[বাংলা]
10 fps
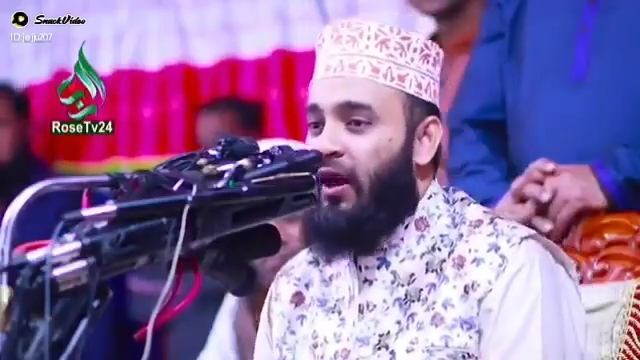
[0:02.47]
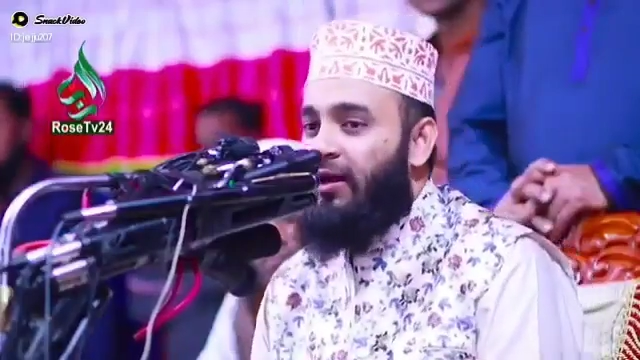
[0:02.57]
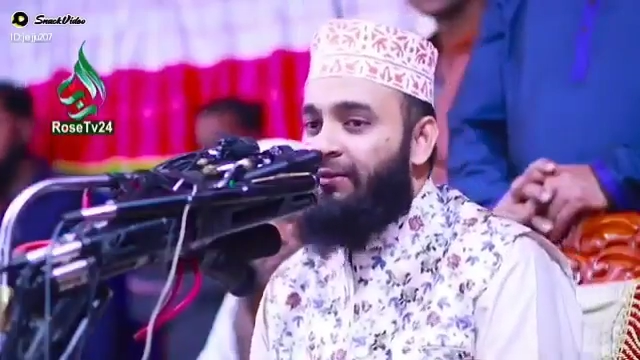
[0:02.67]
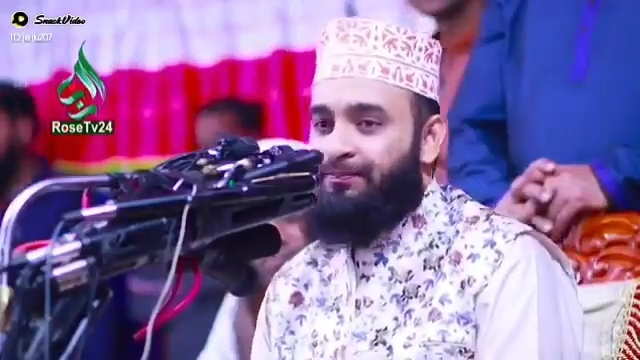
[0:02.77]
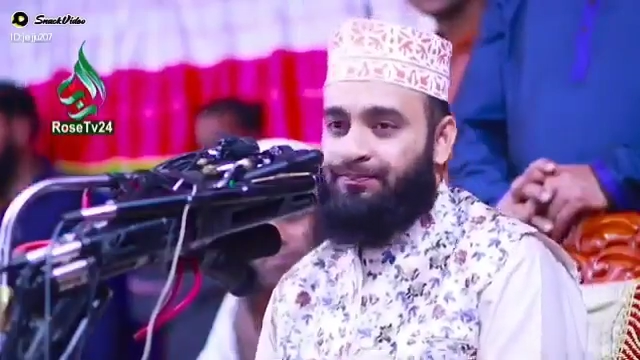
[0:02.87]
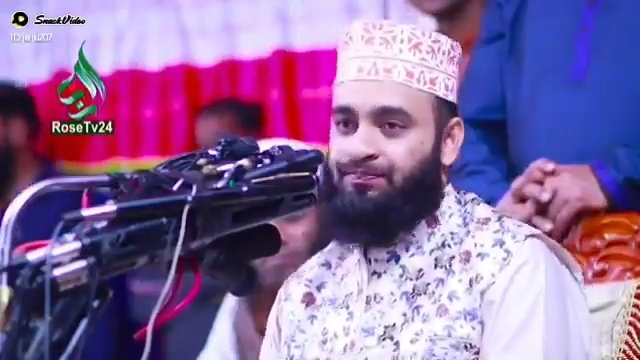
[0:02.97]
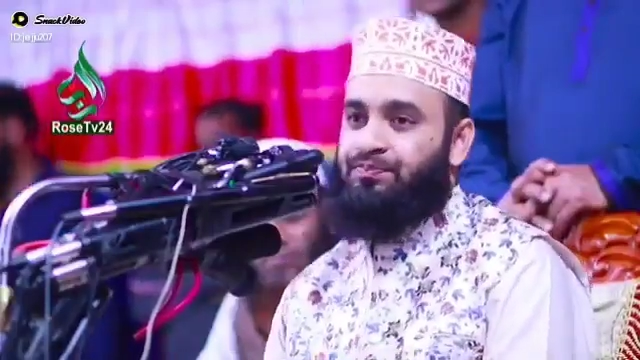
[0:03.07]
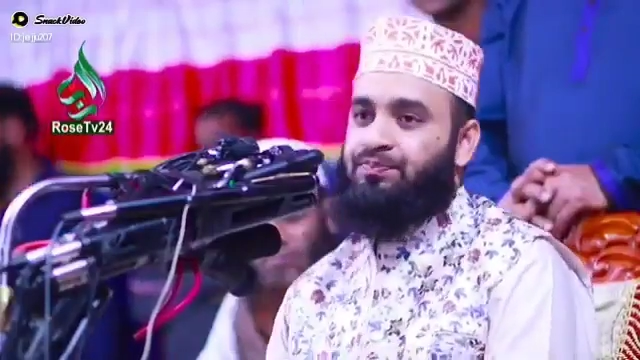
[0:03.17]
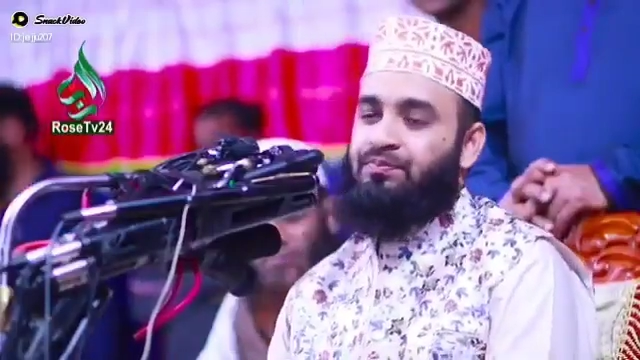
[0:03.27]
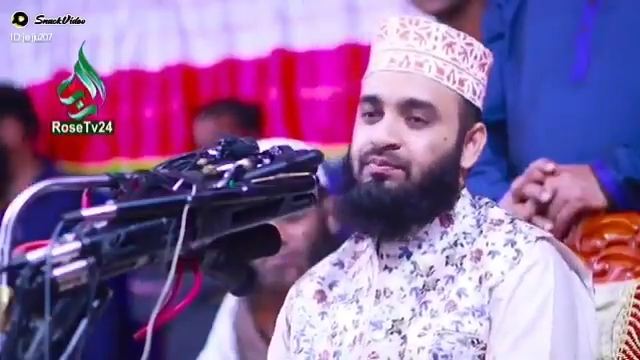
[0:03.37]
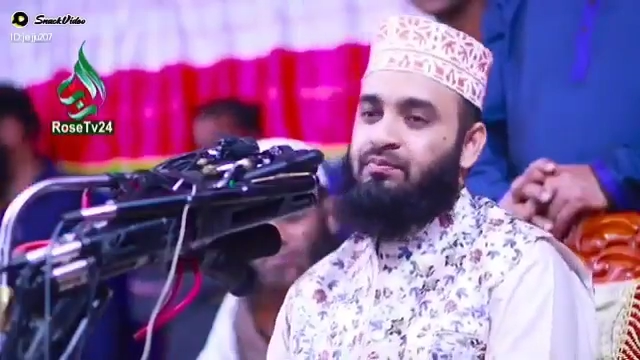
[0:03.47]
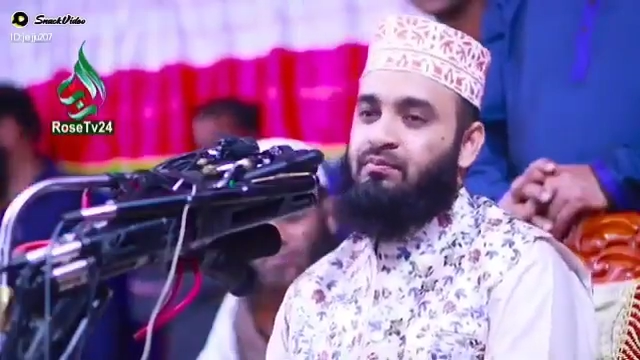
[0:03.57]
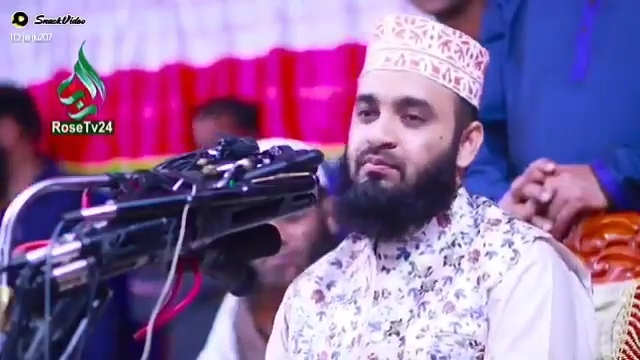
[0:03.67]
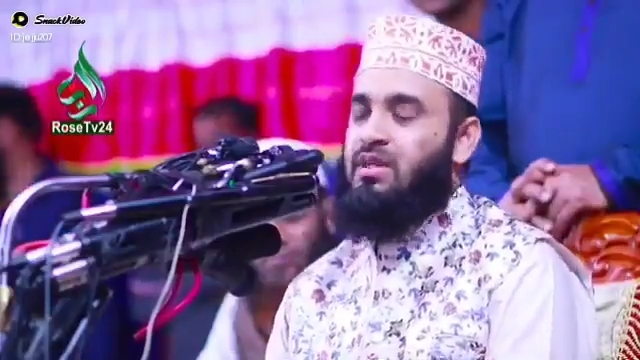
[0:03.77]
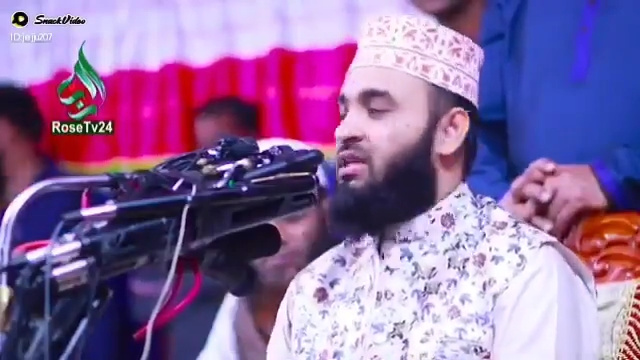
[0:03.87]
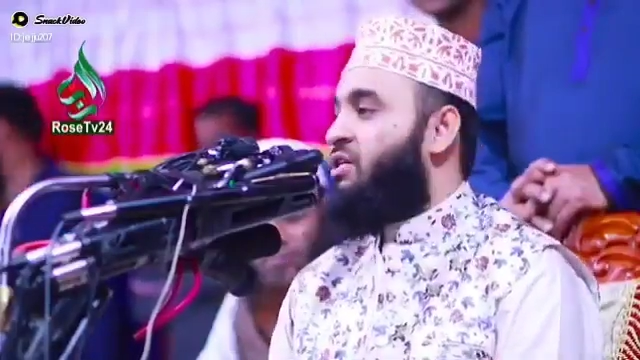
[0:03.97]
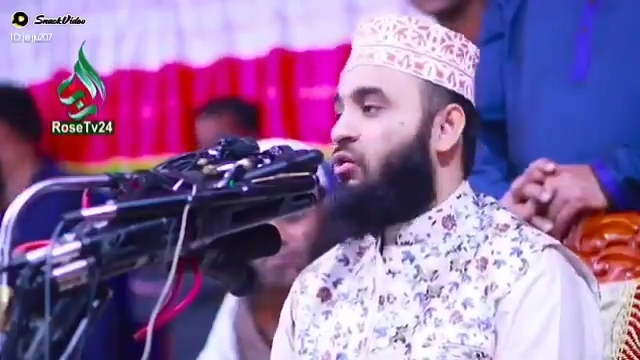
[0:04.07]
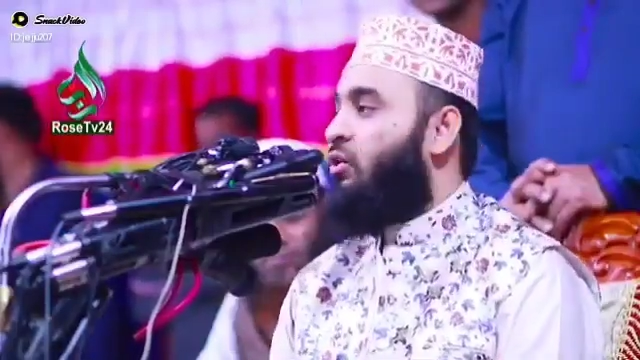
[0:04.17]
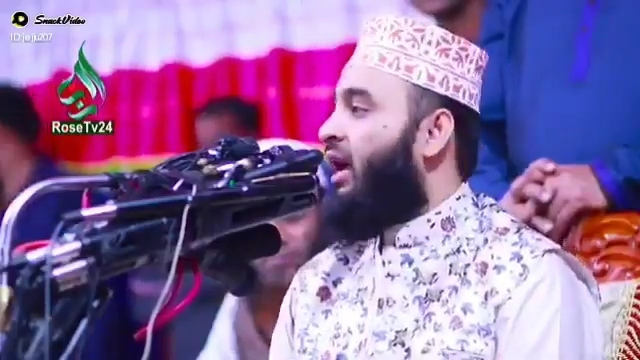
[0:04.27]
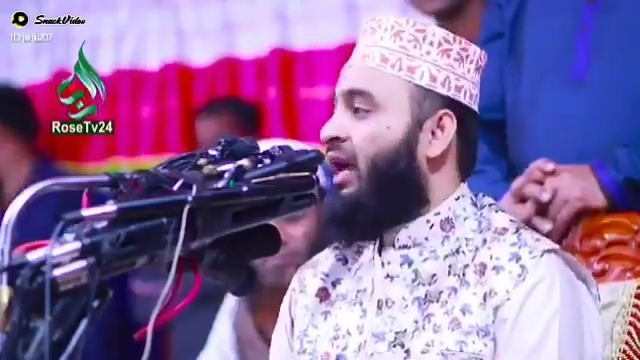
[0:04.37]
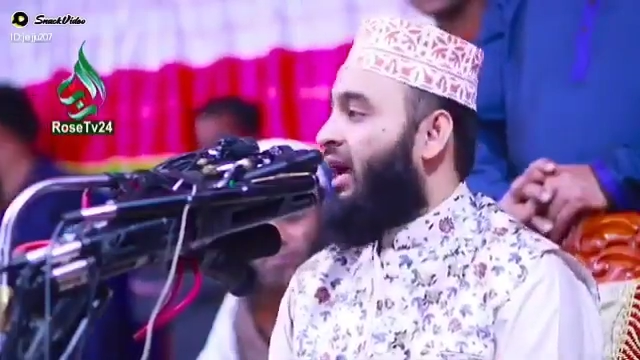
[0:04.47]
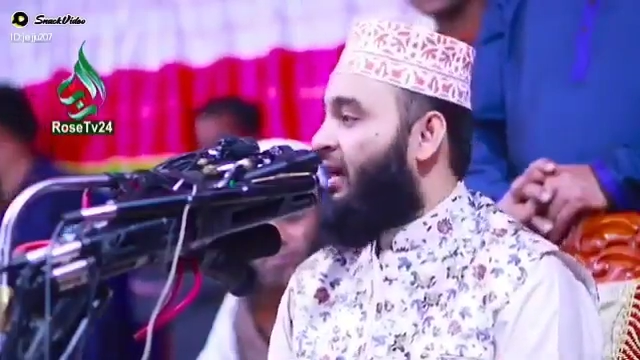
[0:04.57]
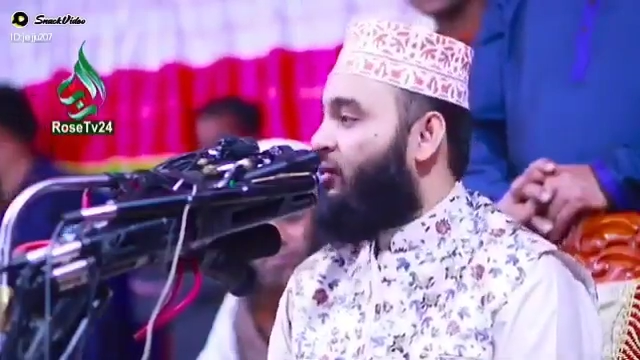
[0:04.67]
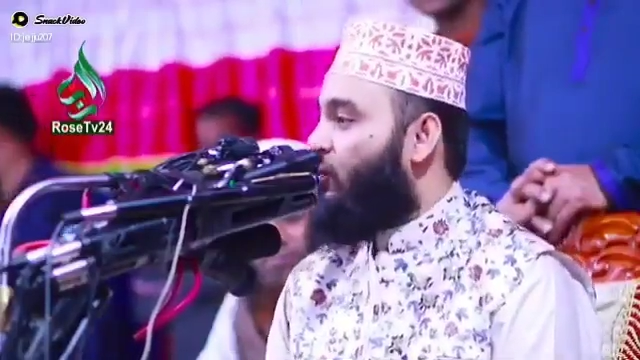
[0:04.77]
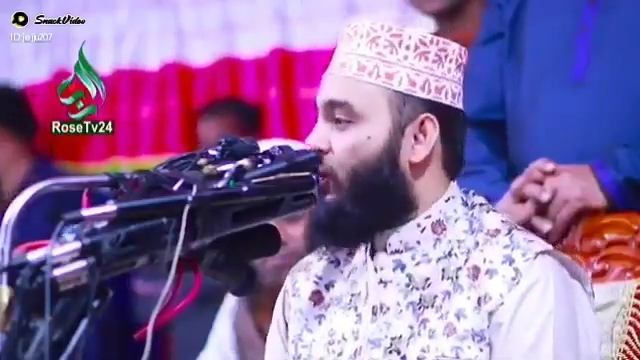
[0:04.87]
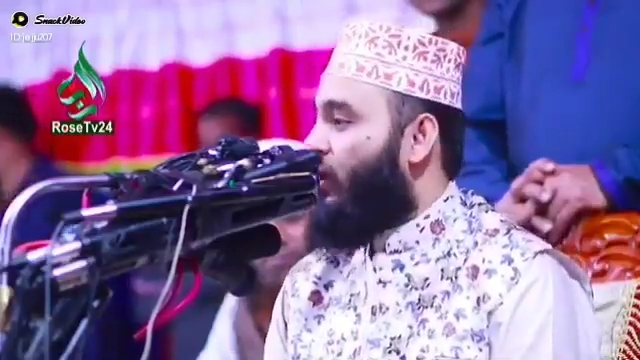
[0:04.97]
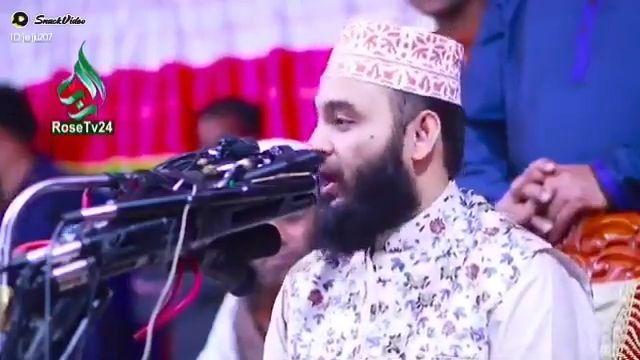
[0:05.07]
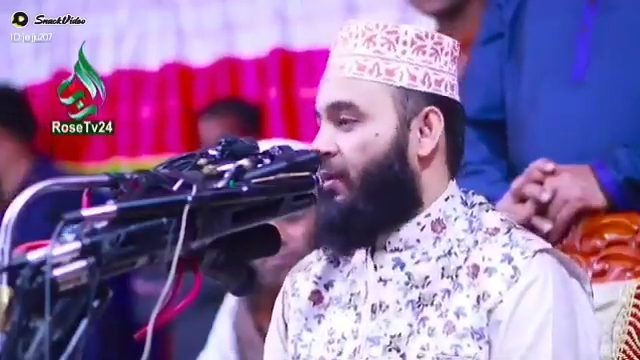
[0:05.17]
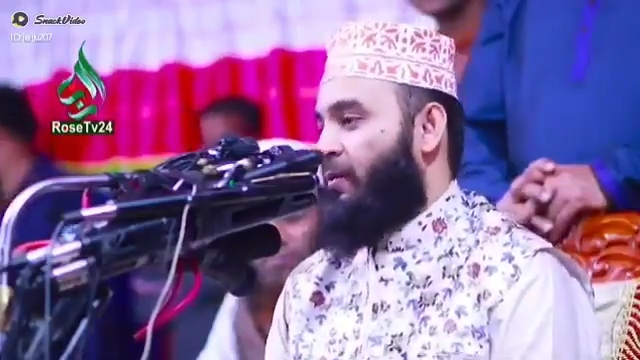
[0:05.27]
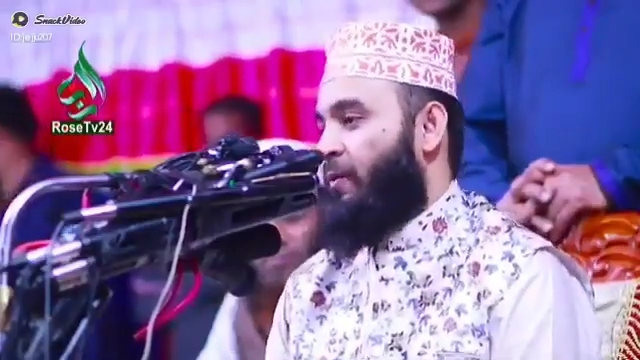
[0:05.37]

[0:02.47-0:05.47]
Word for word: না শিশুর গায়ে হাত তুলো না